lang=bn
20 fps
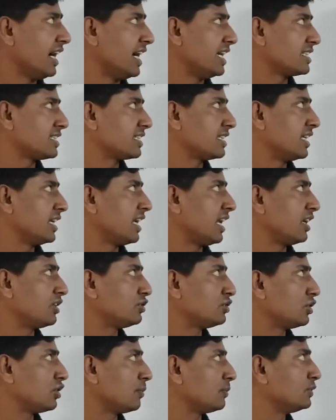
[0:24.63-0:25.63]
আজকের
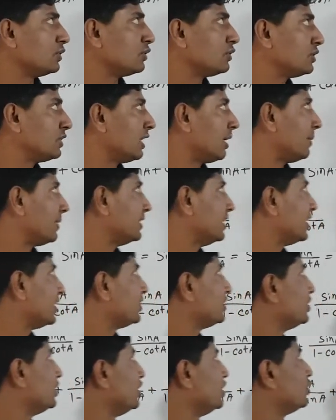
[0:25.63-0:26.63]
আলোচ্য সবকিছু হচ্ছে আমাদের
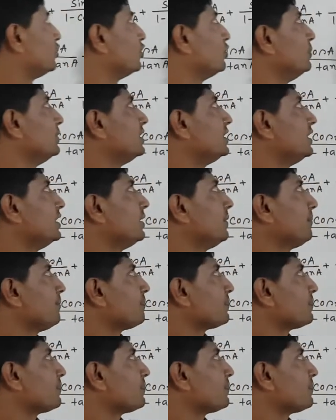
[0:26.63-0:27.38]
ত্রিকোণমিতি